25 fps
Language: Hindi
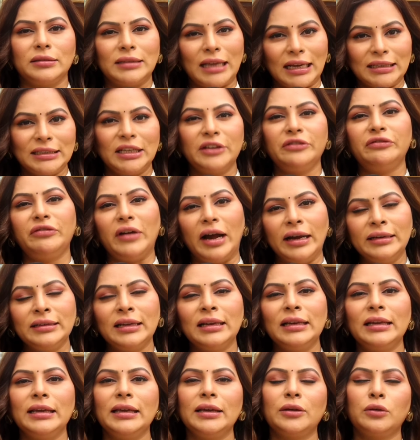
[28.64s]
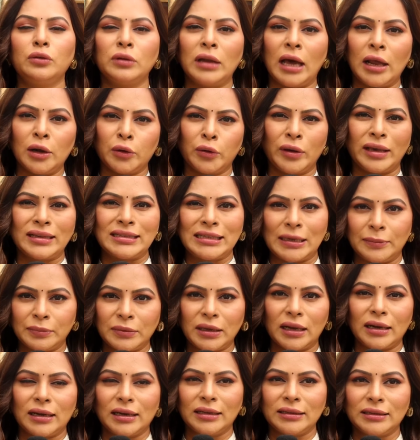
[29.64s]
दादी फाइनली कुणाल को एक्सेप्ट
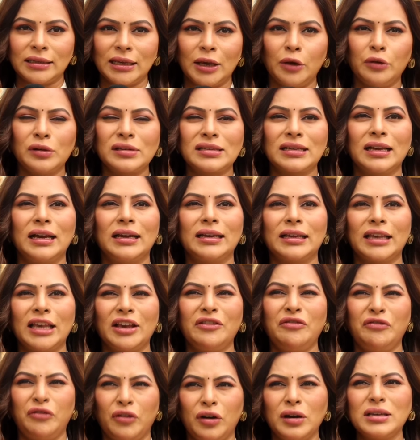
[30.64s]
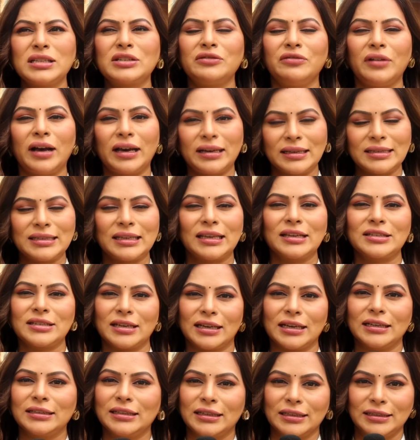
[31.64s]
कर लेती है और इस घर के फर्स्ट वारिस की
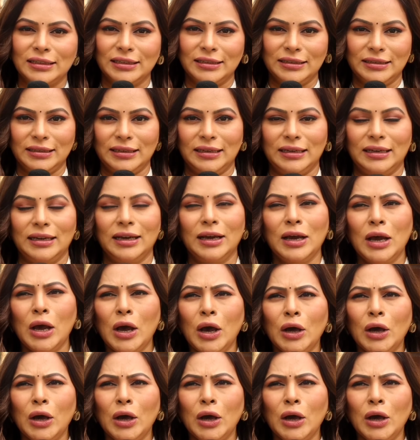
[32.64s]
जगह दे देती है